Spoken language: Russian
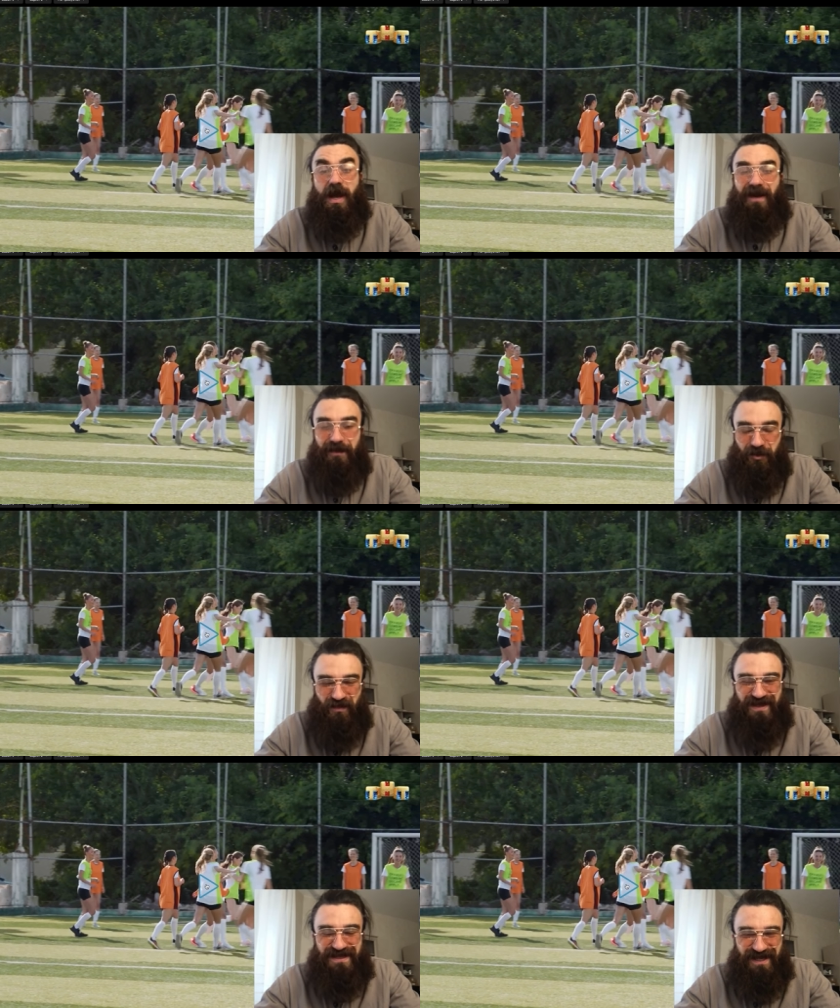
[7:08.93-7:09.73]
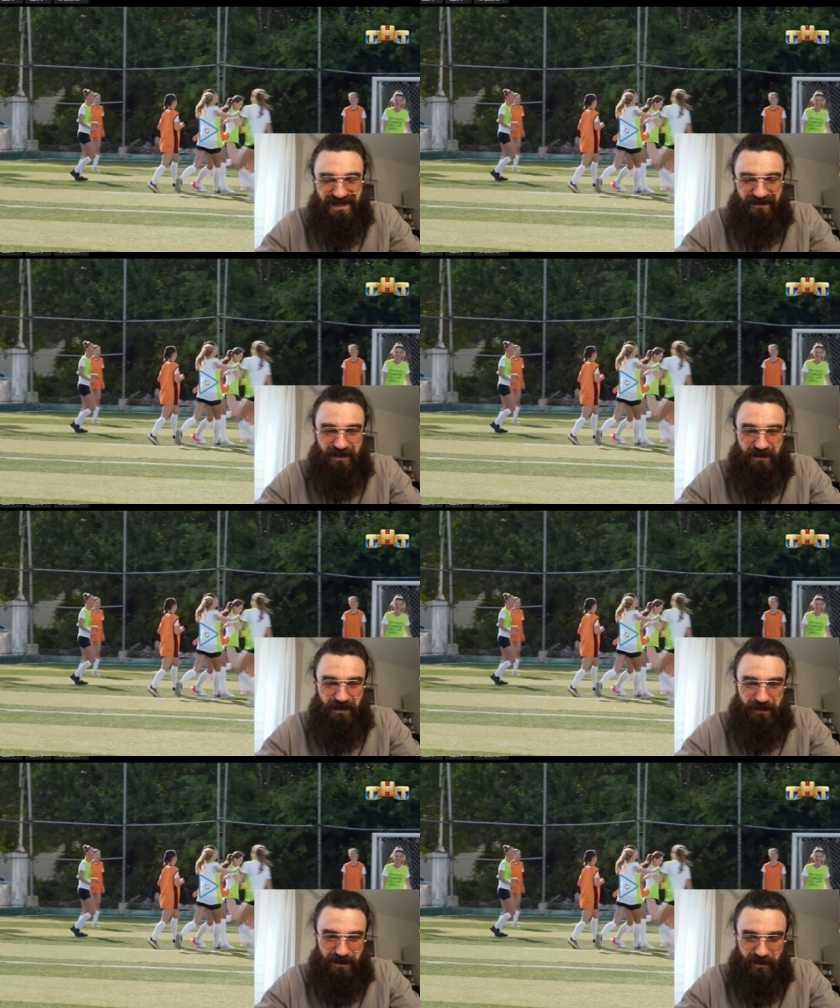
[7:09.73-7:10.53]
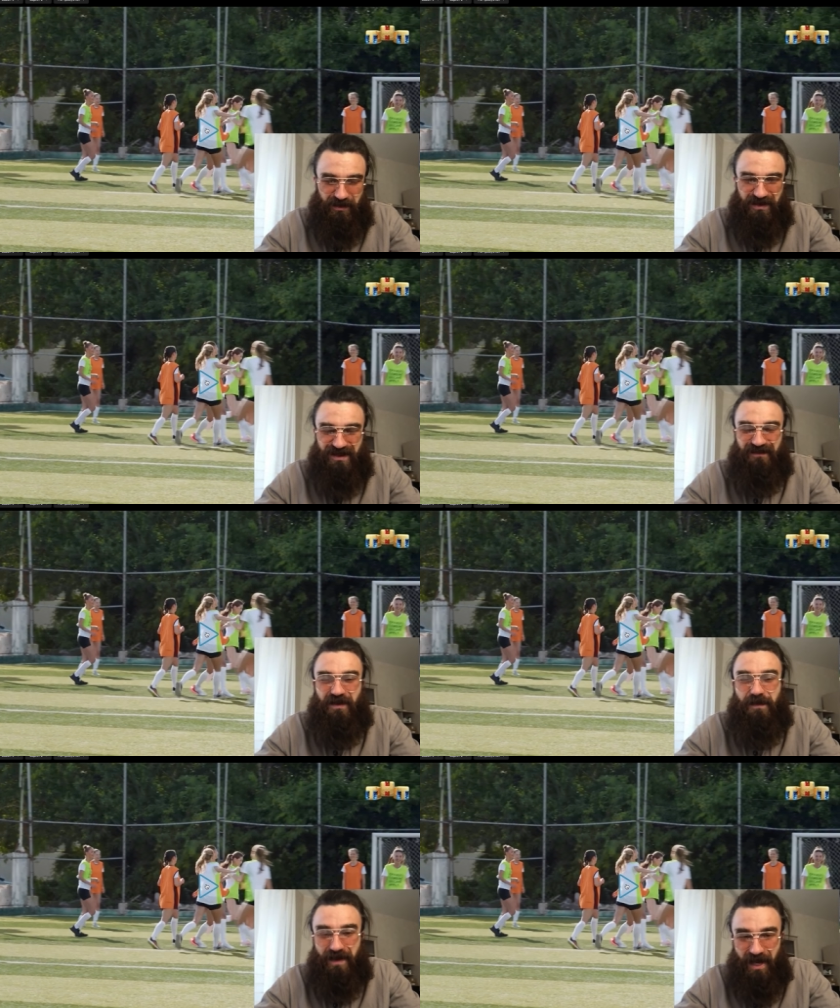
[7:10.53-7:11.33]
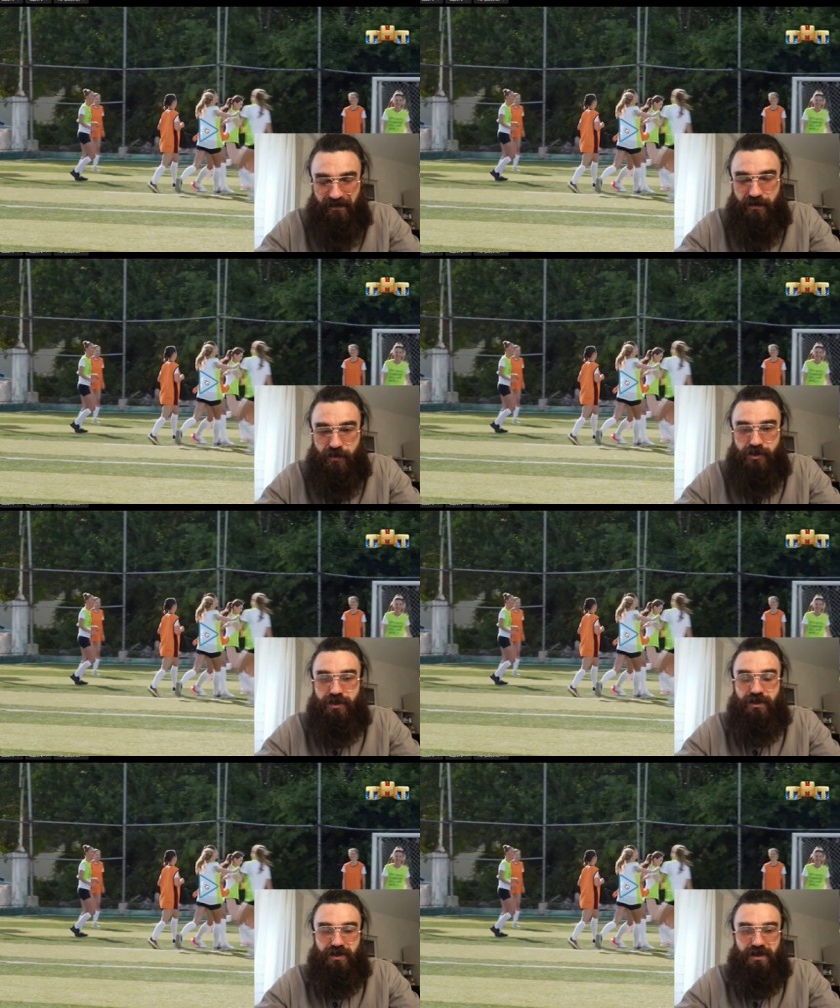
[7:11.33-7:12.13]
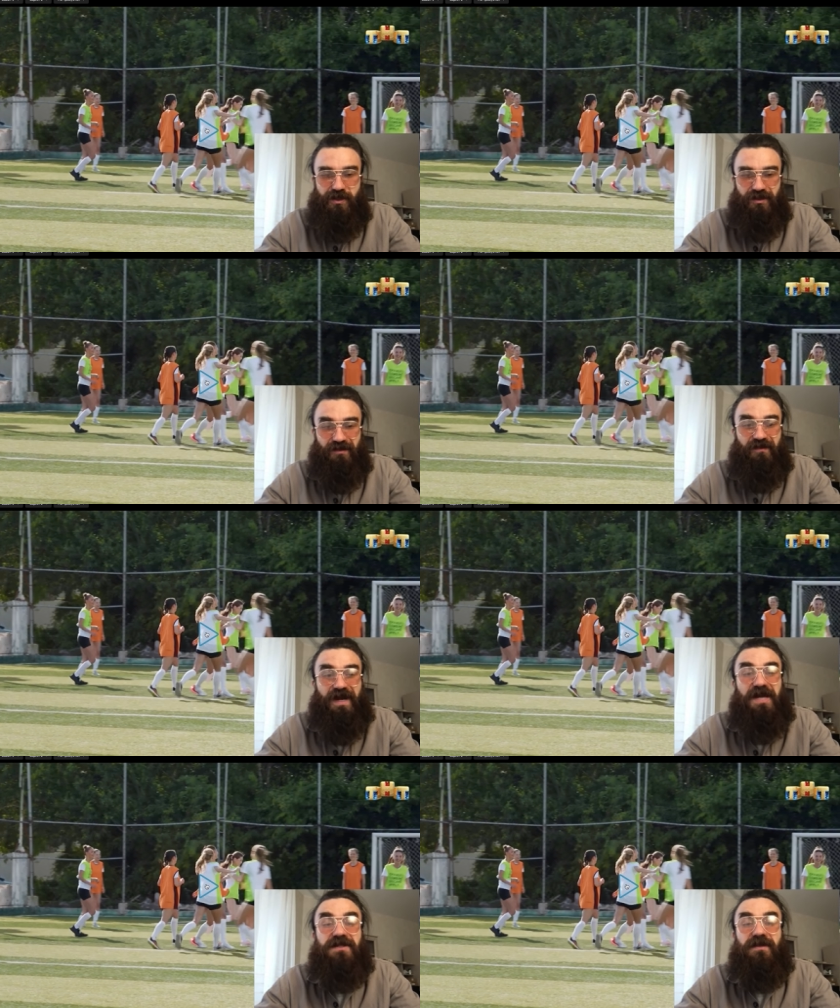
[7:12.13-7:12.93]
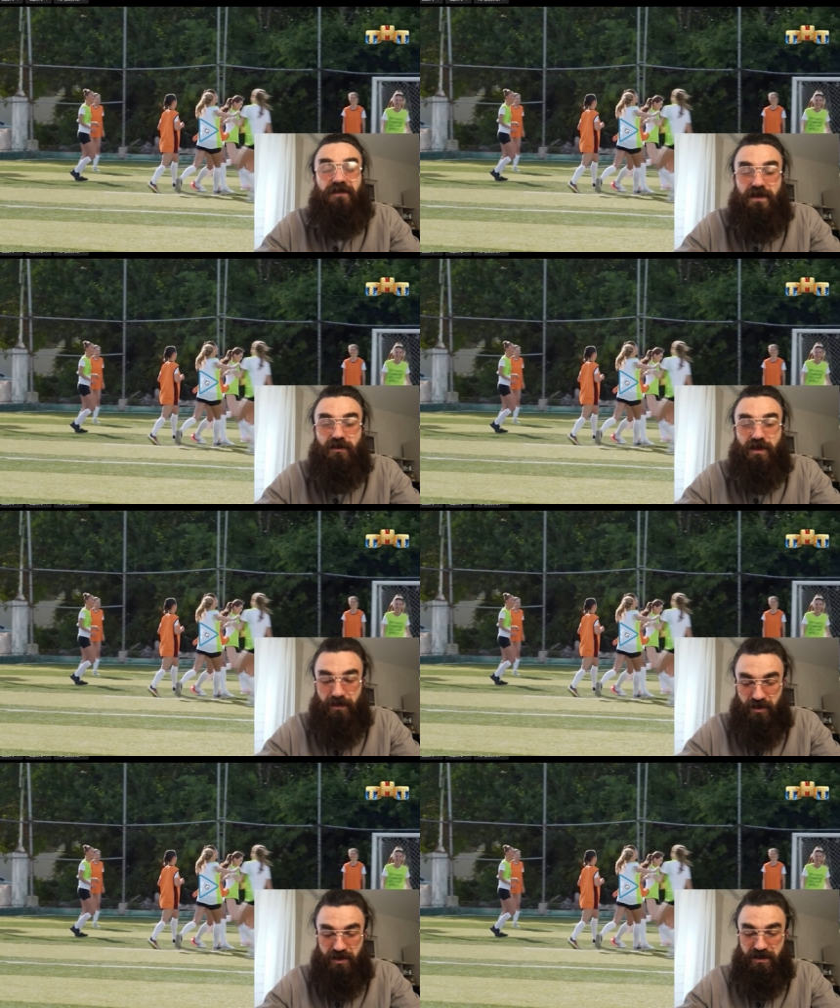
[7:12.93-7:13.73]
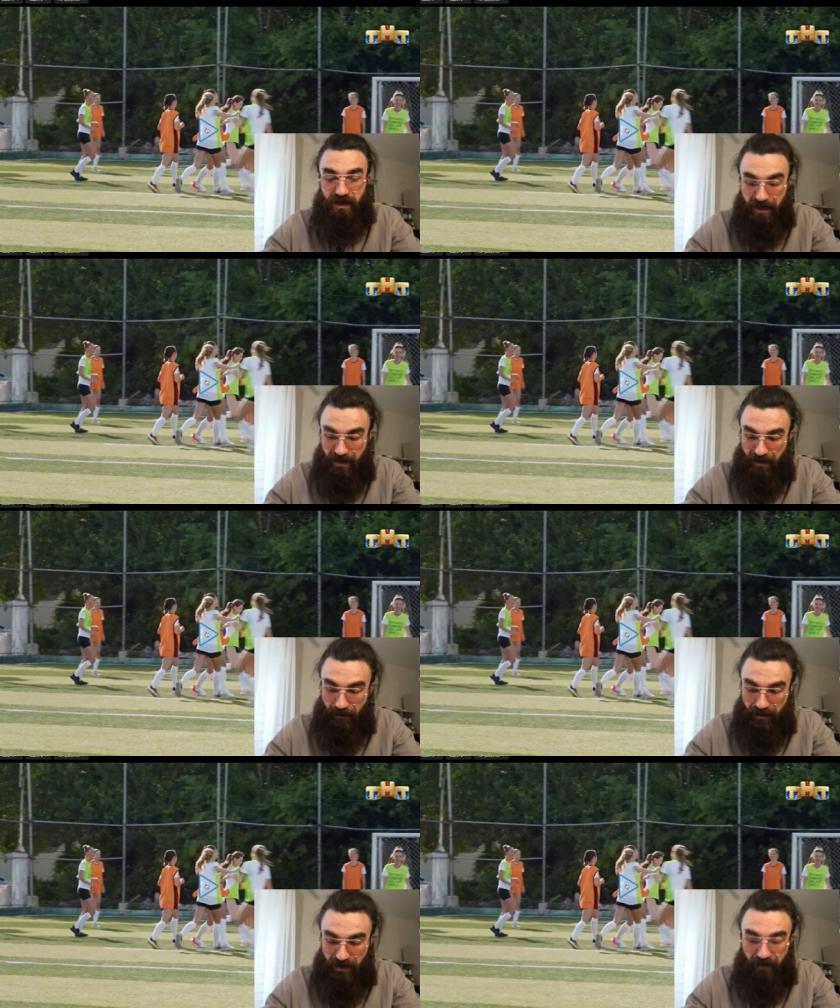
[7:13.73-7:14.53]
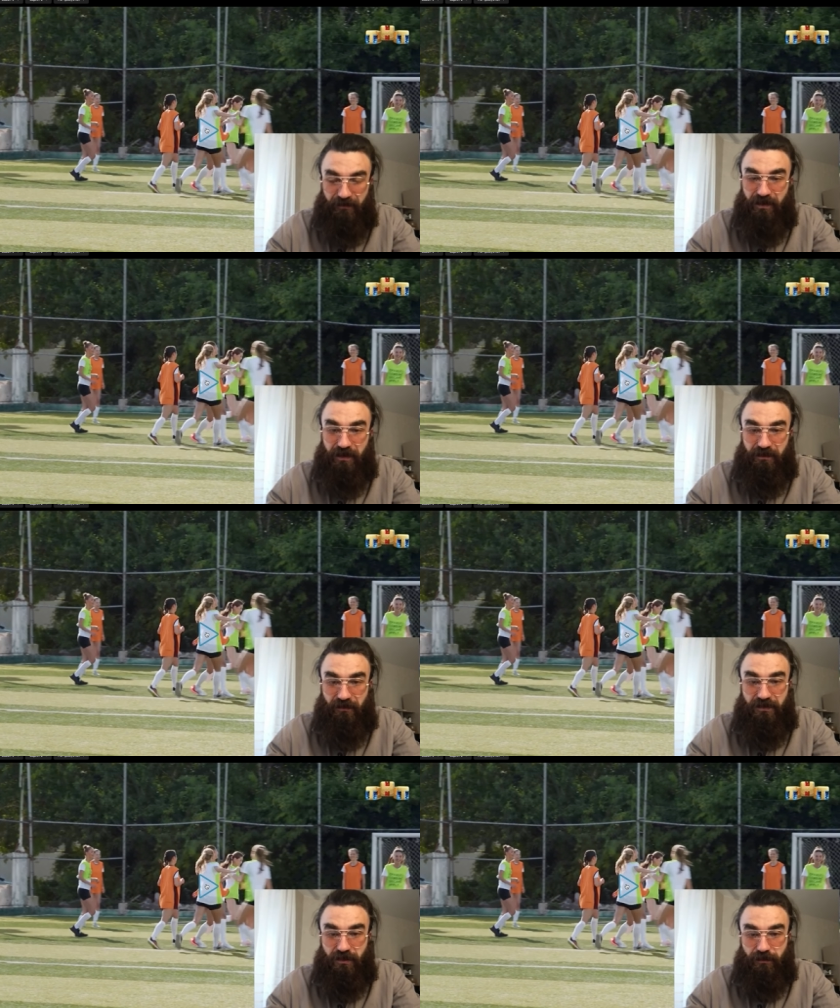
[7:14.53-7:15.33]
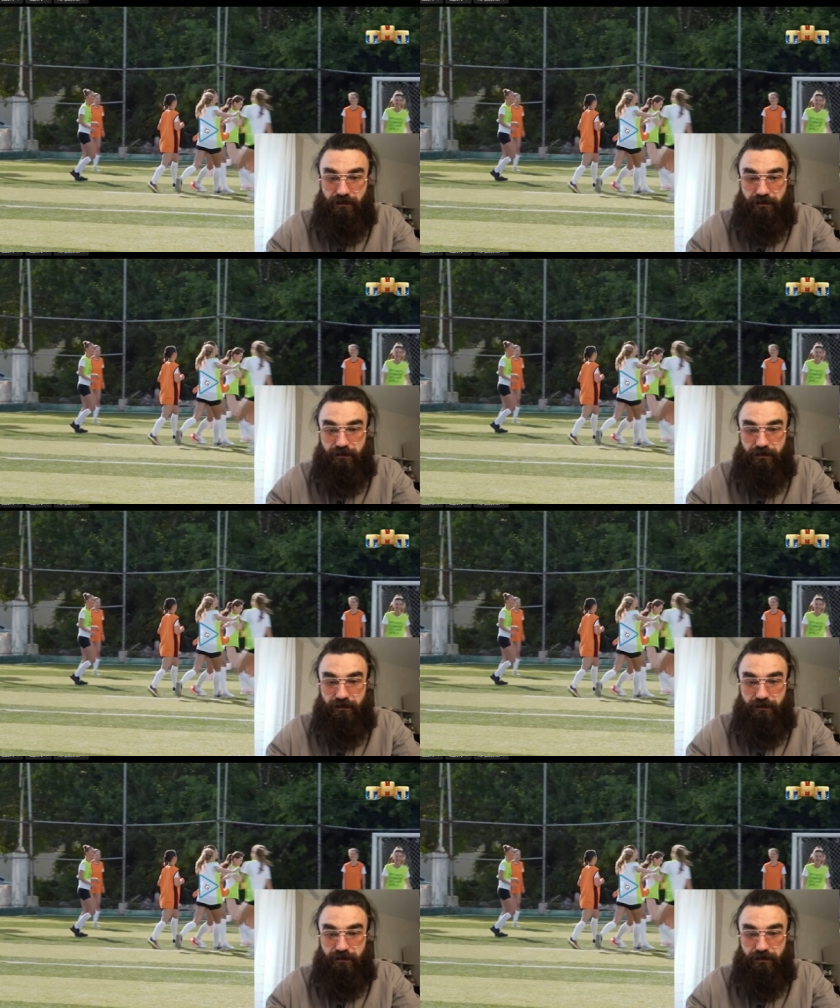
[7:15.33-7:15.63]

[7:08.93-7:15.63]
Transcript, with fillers: А потом рассказывайте мне, пожалуйста, за равноправие мужчин и женщин. В каждом видео напишите «Мы равны во всем».